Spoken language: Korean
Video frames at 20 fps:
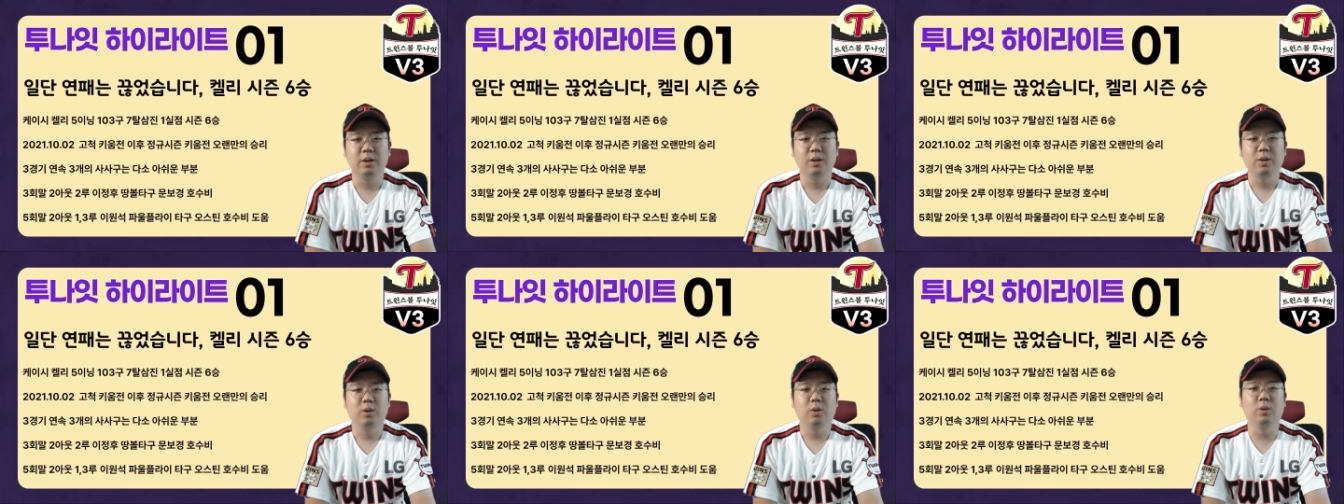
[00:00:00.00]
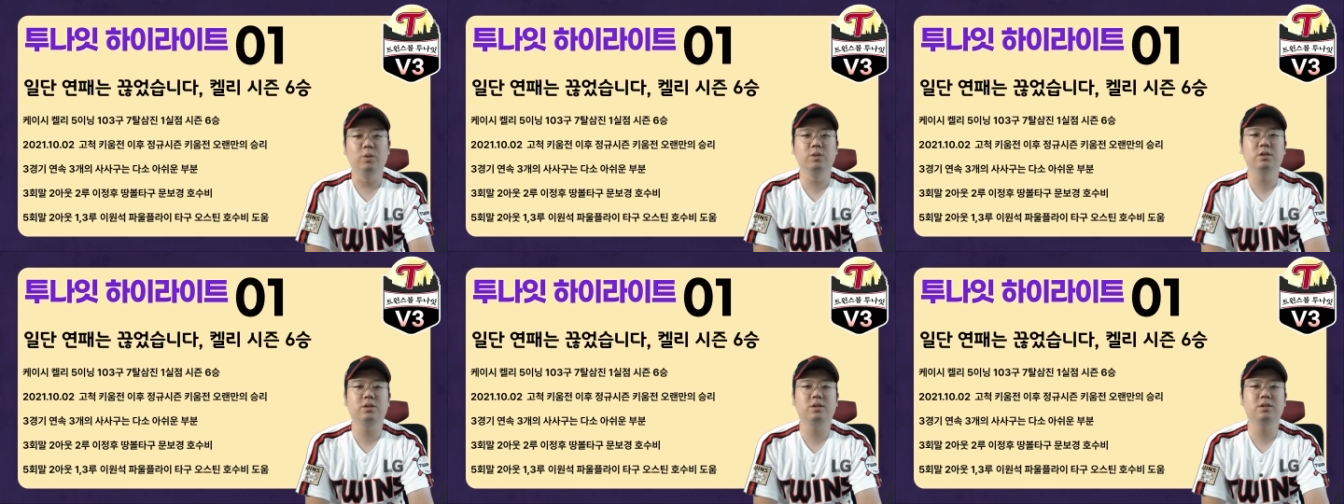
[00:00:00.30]

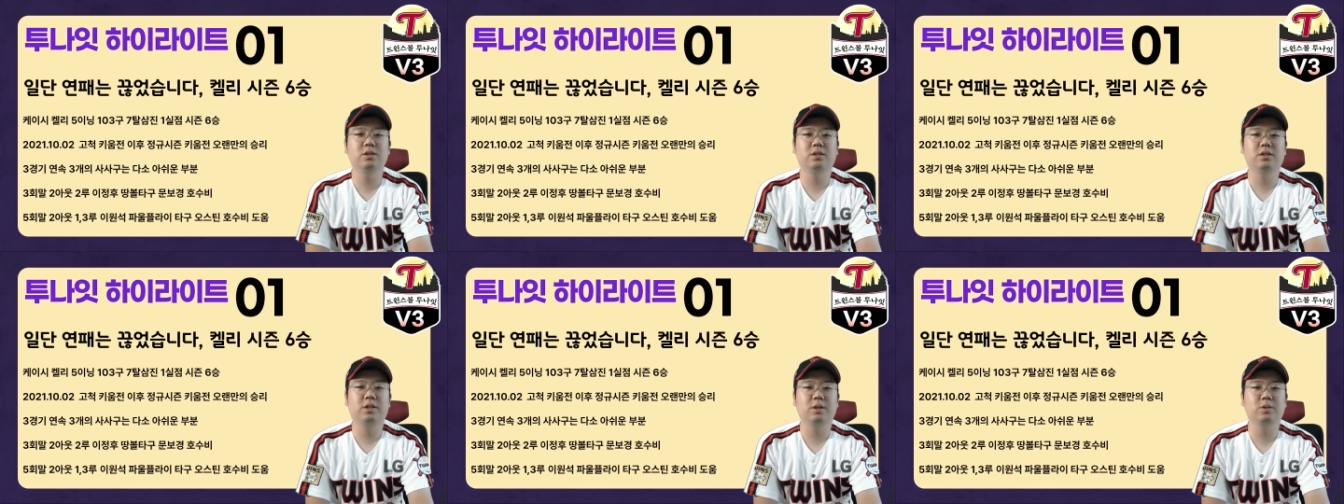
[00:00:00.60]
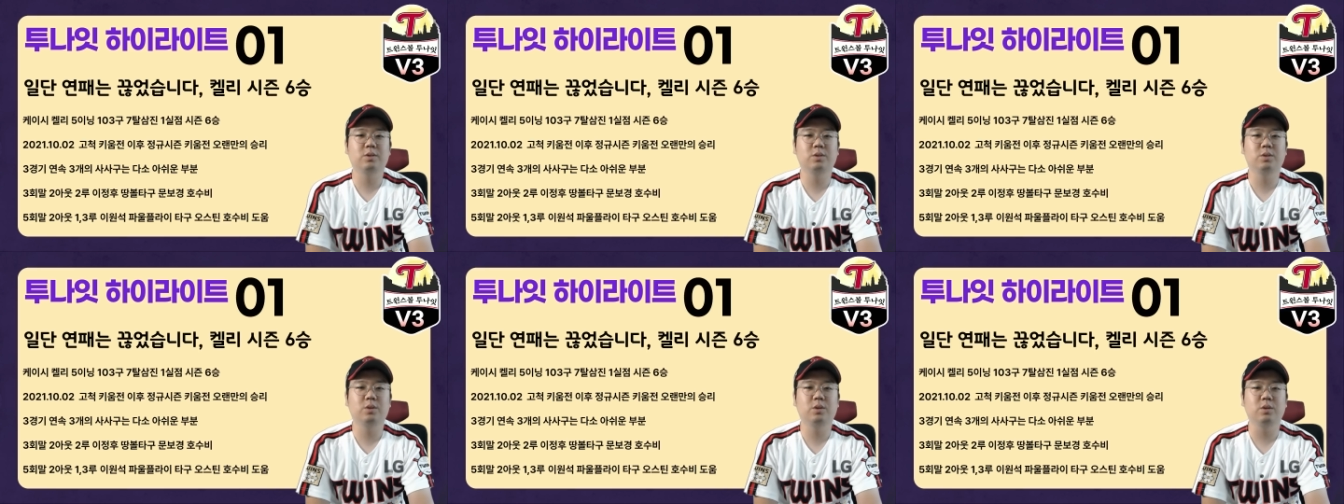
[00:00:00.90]
오늘은
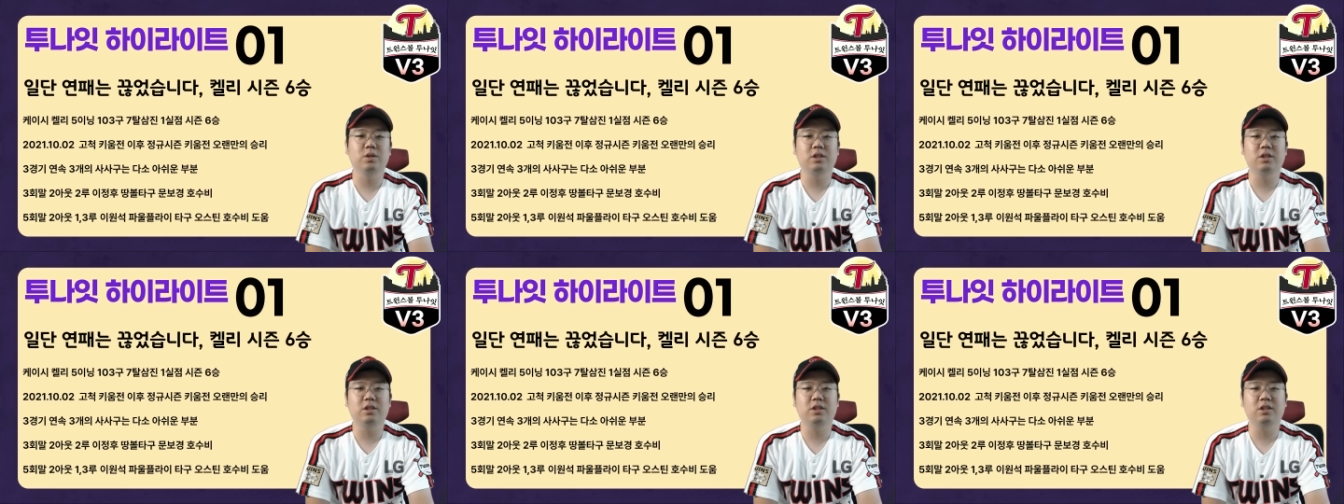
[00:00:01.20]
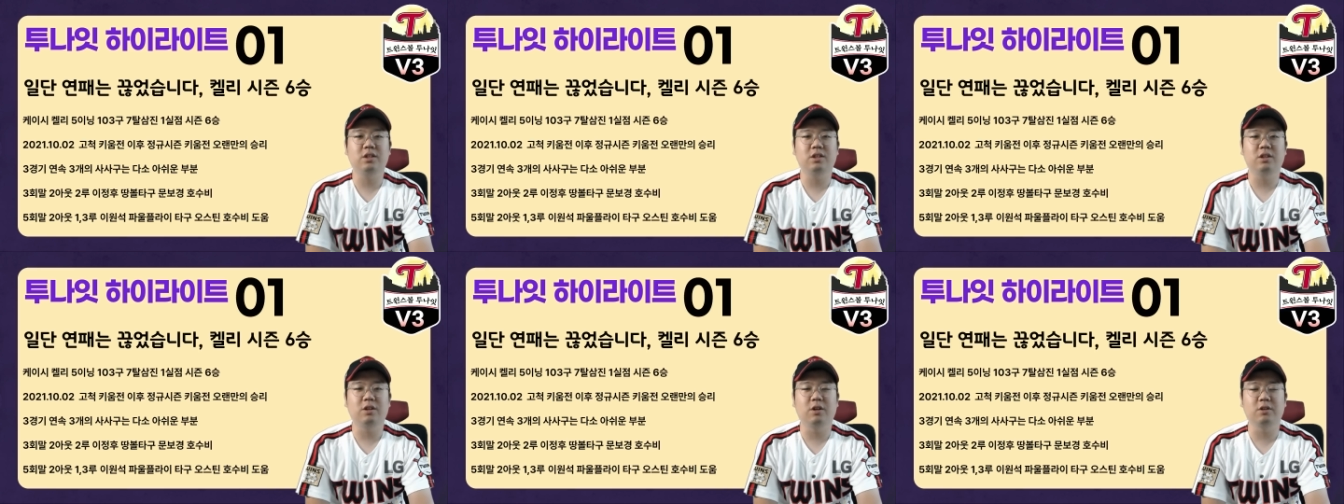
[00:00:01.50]
그래도
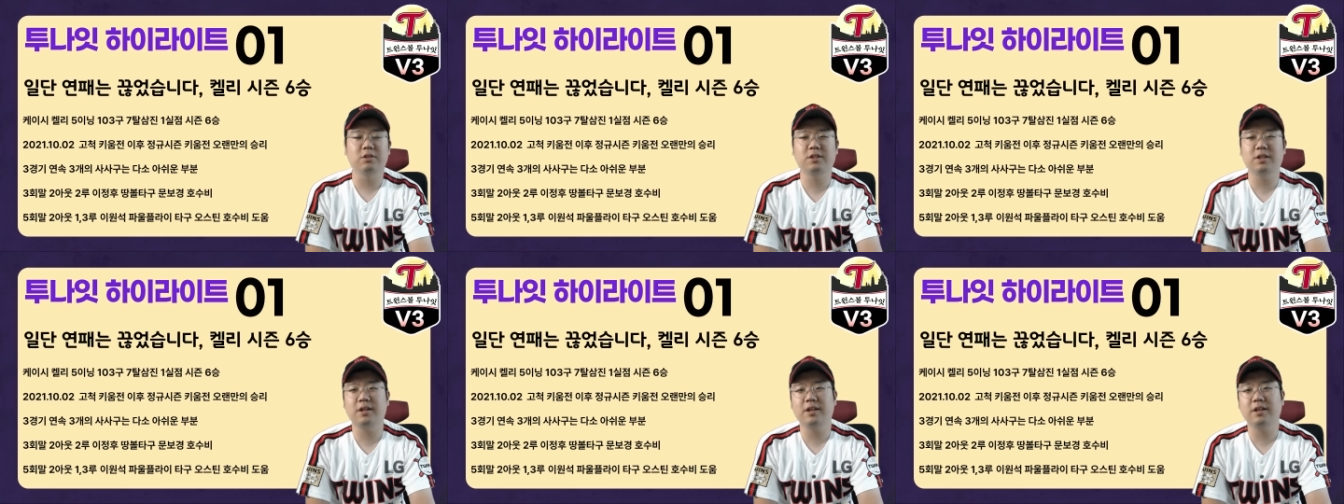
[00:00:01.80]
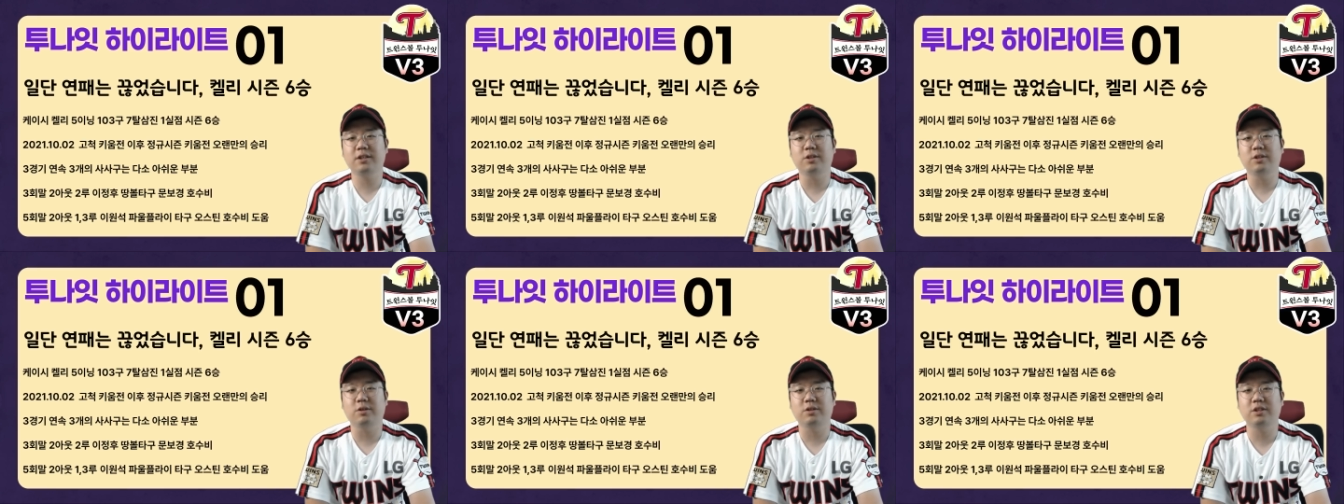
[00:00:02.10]
이
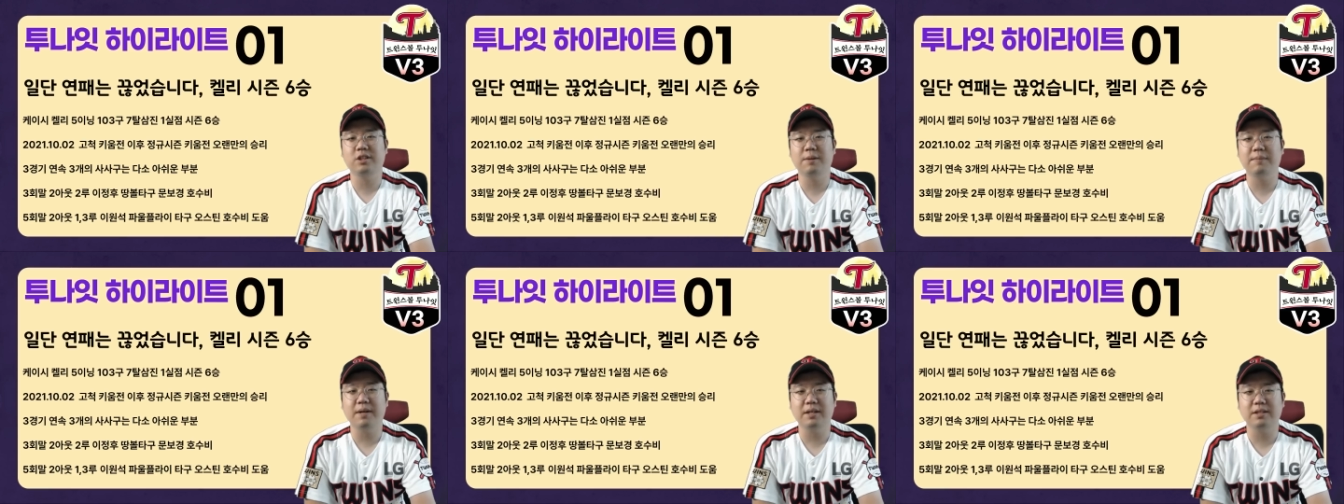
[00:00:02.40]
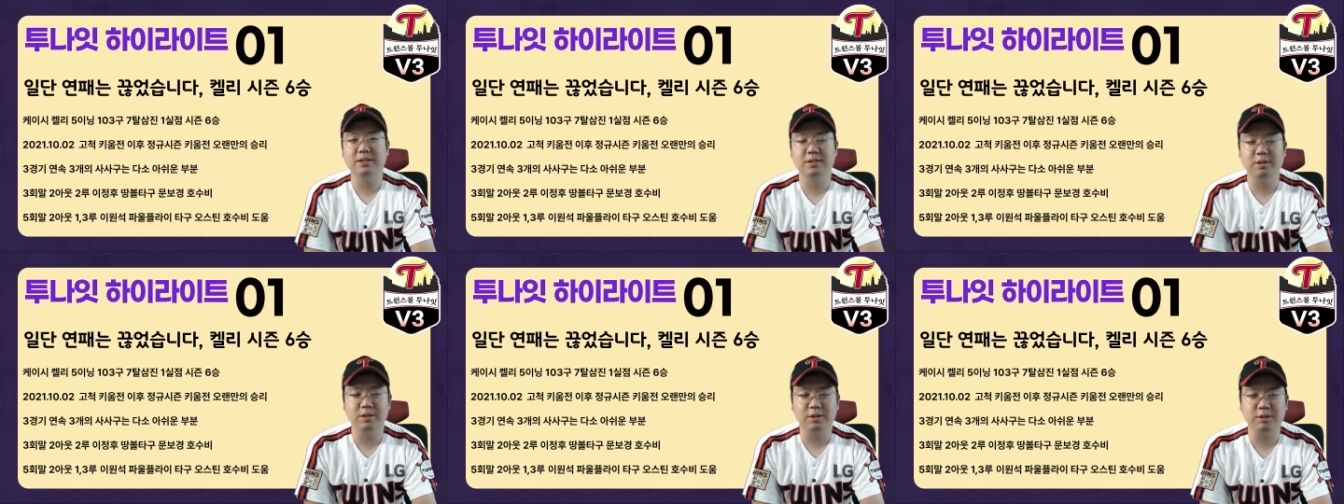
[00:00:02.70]
러셀에게 적시타
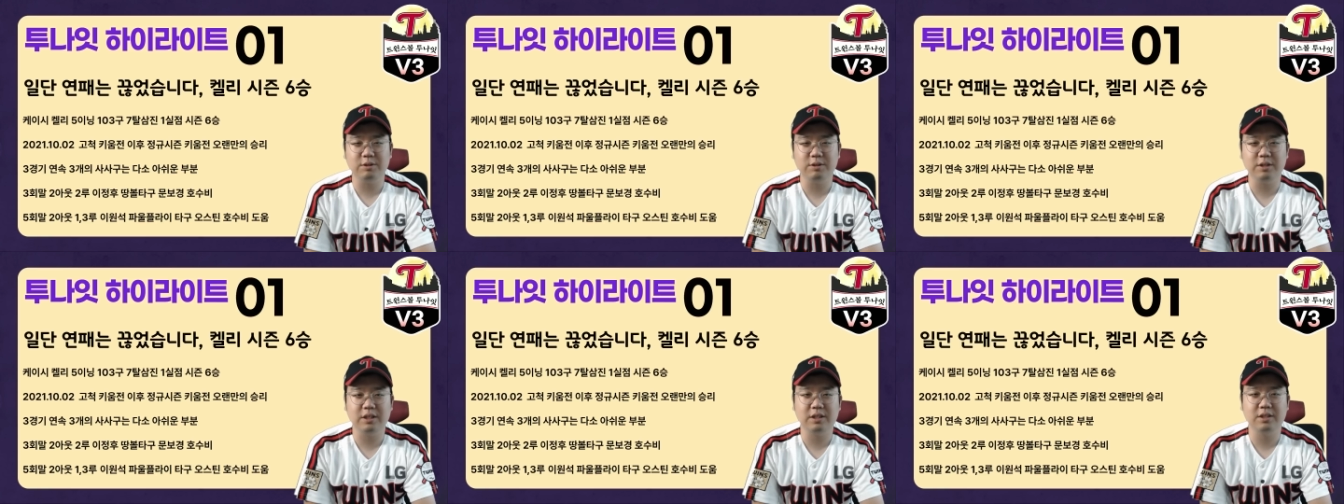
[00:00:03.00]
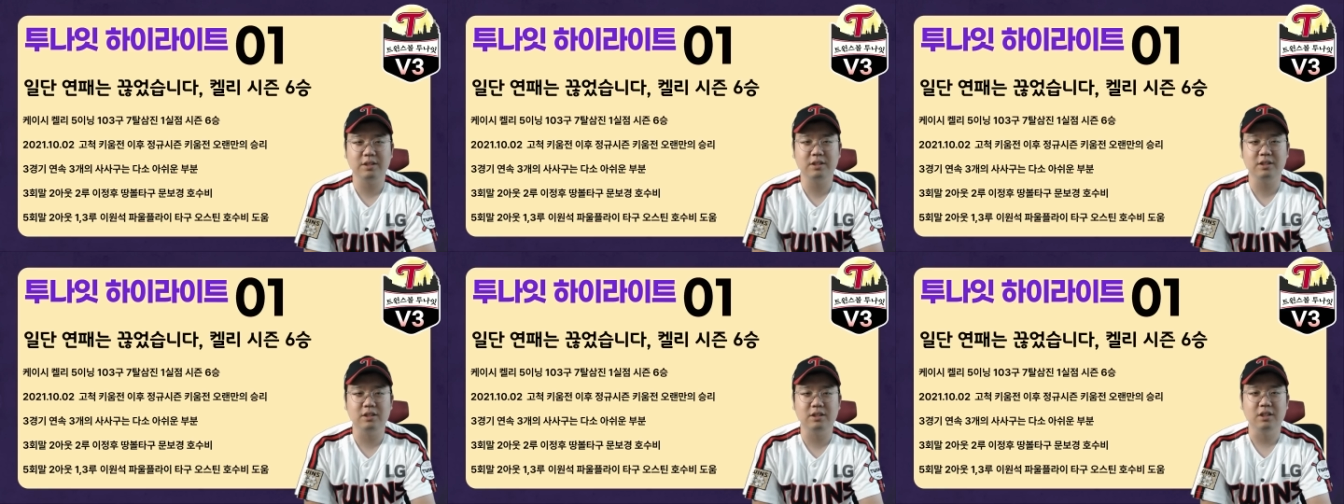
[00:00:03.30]
맞은 거
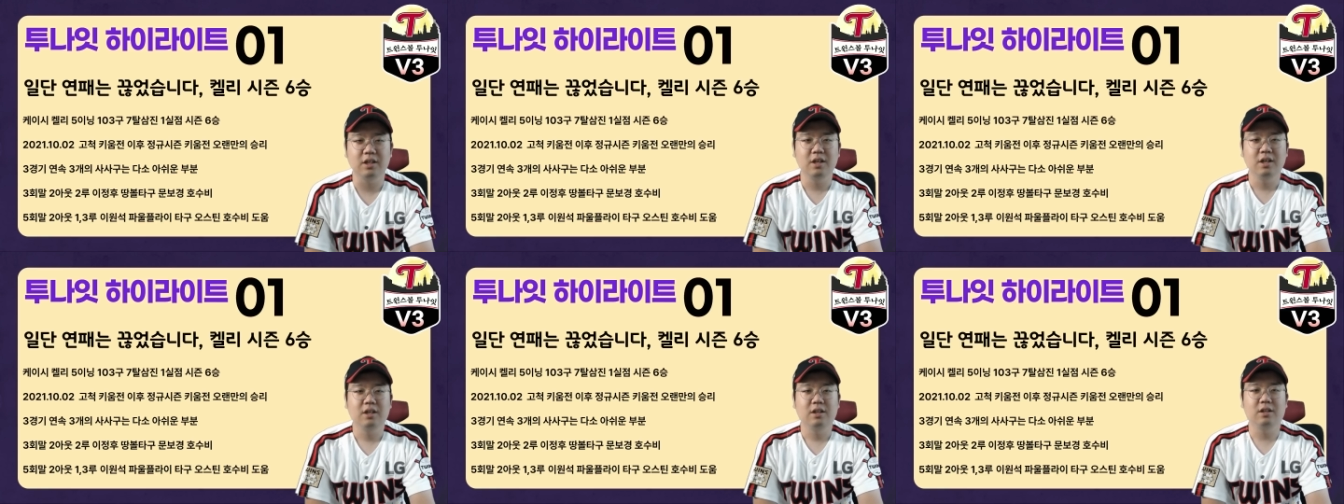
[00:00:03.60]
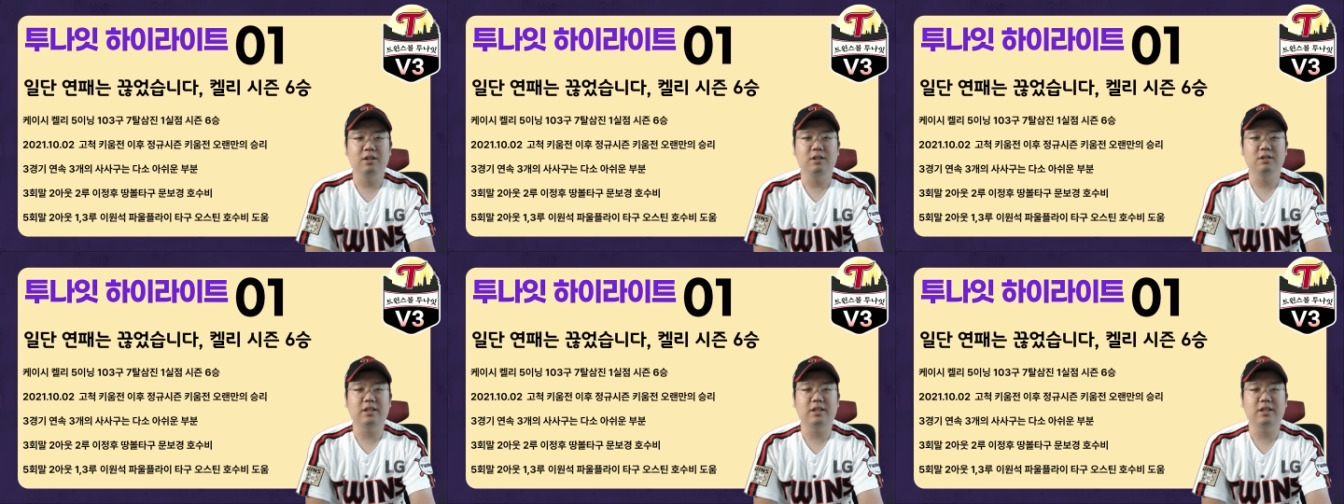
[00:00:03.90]
이외에는 어,